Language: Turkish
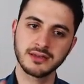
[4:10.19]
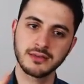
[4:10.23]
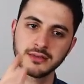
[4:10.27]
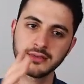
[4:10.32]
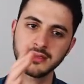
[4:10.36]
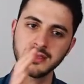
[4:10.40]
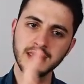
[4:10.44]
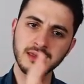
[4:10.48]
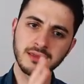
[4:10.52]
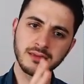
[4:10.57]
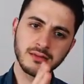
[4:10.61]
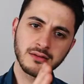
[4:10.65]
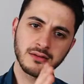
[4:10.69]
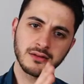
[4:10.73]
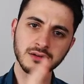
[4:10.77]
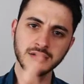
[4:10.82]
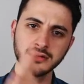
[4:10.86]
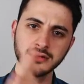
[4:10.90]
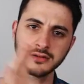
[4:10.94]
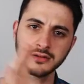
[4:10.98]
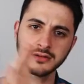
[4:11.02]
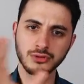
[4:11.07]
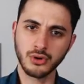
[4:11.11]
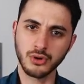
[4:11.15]
Neither
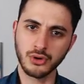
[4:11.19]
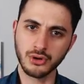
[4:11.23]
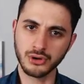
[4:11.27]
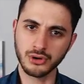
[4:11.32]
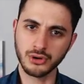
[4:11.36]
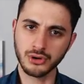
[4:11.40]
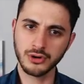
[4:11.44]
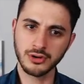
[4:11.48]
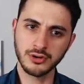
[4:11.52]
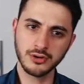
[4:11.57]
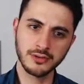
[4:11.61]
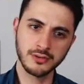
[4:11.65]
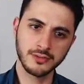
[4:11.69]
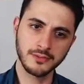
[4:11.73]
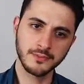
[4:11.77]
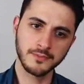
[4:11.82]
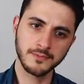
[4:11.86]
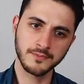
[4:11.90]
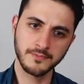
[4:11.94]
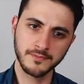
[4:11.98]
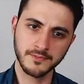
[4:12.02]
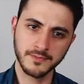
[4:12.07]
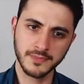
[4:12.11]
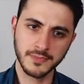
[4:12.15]
nor.
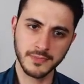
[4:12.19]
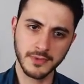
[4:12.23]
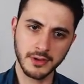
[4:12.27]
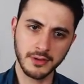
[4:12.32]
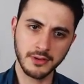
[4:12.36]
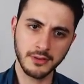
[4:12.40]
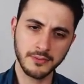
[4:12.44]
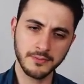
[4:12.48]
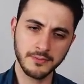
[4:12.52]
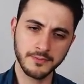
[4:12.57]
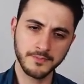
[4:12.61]
Tamam?